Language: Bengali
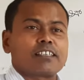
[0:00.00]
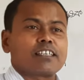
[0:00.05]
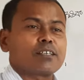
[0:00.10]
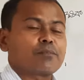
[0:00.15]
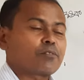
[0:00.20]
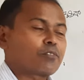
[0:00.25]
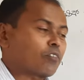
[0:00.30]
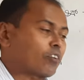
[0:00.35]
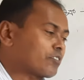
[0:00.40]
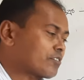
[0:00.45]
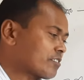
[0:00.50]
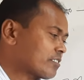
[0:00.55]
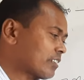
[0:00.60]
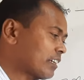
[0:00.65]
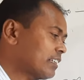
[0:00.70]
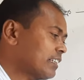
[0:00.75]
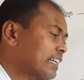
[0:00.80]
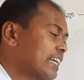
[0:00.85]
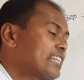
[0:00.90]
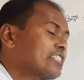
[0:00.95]
এবং
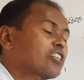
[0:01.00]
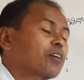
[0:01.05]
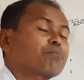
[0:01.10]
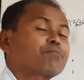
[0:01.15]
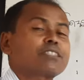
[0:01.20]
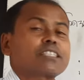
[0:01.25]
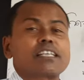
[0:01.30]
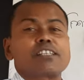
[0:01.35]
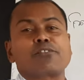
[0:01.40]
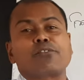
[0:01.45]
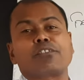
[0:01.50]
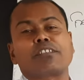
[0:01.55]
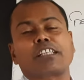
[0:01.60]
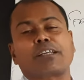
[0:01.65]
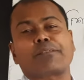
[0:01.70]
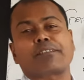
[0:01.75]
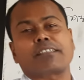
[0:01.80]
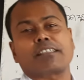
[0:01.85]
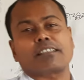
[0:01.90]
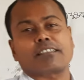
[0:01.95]
অঞ্চল এই সব বিষয়গুলো
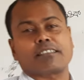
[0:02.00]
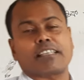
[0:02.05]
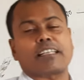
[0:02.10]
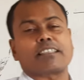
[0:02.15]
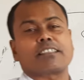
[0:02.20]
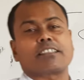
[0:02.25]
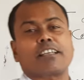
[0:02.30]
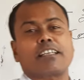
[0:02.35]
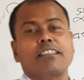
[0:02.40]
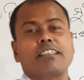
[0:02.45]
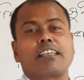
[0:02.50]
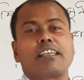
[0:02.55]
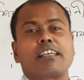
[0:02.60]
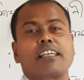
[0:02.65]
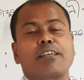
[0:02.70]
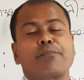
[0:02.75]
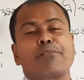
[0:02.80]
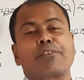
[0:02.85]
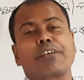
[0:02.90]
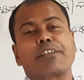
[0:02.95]
নিয়ে আমাদের জানতে হয়
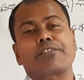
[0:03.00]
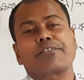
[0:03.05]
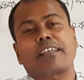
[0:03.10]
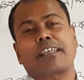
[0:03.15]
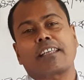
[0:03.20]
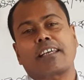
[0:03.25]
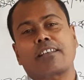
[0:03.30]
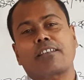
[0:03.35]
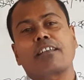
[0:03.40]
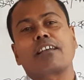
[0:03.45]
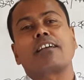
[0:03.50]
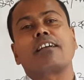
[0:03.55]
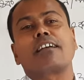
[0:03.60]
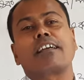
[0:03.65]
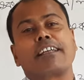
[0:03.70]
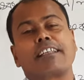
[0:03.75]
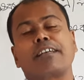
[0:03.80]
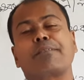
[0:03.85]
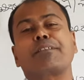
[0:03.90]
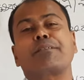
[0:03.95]
এবং এগুলো জানার
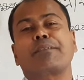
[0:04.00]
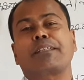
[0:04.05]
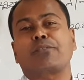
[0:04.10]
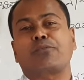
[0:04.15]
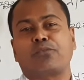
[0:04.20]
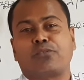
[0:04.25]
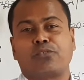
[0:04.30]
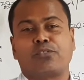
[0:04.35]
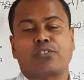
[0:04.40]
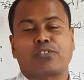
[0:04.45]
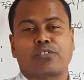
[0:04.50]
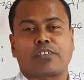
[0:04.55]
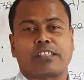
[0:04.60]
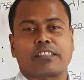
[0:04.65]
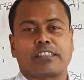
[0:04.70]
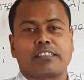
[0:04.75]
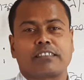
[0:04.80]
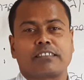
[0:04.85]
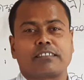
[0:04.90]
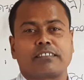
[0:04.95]
এটা আমাদের মেন উদ্দেশ্য আর
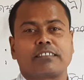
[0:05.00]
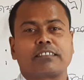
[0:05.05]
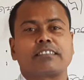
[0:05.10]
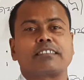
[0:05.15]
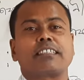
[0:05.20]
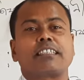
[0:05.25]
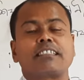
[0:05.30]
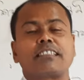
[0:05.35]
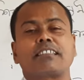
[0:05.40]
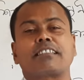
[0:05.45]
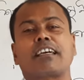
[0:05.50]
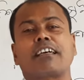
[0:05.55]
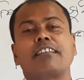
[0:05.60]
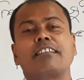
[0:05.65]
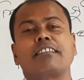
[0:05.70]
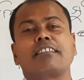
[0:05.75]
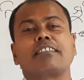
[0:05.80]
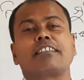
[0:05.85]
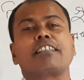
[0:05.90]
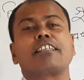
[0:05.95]
কি যে স্থান
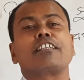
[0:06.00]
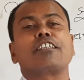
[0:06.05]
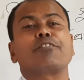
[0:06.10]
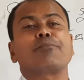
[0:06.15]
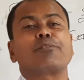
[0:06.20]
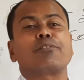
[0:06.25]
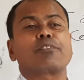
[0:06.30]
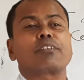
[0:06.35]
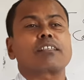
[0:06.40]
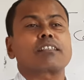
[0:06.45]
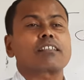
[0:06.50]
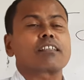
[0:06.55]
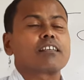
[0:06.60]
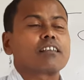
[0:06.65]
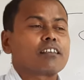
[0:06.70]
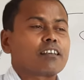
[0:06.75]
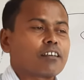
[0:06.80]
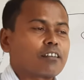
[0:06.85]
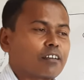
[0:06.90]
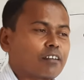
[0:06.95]
এবং এর
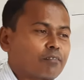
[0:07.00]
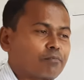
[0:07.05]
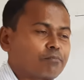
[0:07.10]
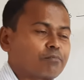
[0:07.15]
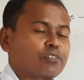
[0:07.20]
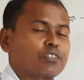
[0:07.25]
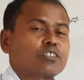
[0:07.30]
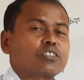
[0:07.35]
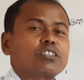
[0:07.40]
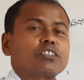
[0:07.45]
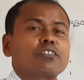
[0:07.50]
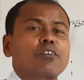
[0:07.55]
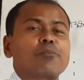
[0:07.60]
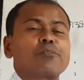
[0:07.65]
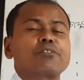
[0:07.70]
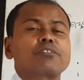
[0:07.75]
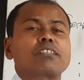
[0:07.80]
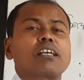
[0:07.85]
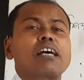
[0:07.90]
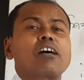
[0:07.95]
বৈশ্বিক
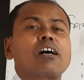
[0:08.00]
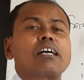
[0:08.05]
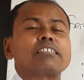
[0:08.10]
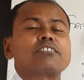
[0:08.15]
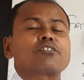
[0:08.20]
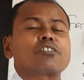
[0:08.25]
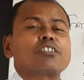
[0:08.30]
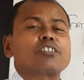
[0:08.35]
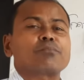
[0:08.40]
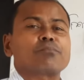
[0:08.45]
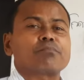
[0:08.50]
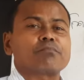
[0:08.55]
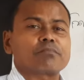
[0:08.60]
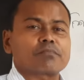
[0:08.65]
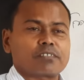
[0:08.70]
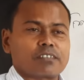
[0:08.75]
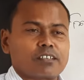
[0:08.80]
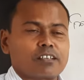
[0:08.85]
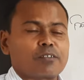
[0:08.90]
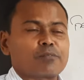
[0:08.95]
অবস্থা আঞ্চলিক
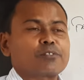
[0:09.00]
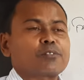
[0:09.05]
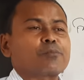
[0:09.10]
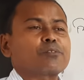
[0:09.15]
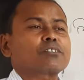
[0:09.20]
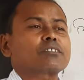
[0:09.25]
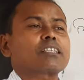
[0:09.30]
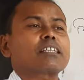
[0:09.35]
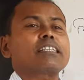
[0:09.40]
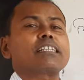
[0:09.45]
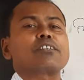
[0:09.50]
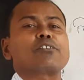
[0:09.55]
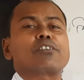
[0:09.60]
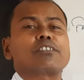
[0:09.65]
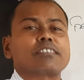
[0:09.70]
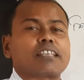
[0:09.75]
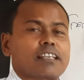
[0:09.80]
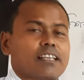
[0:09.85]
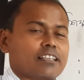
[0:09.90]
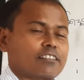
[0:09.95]
অবস্থান এগুলো
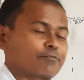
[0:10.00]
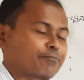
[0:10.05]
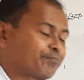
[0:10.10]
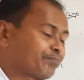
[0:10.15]
জানার